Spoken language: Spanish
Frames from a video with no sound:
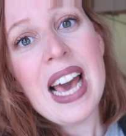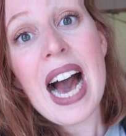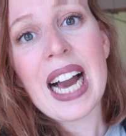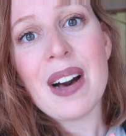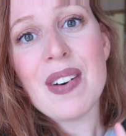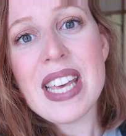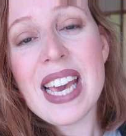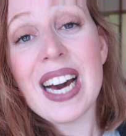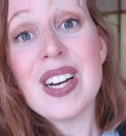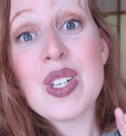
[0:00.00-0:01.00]
acaba de
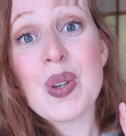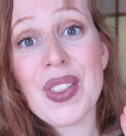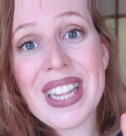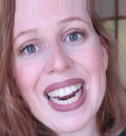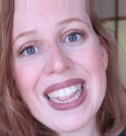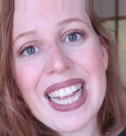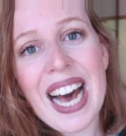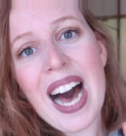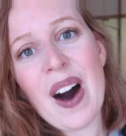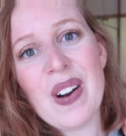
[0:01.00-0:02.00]
llegar su
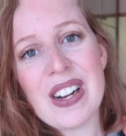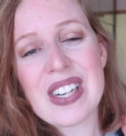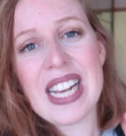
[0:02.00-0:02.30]
tarta, ahora os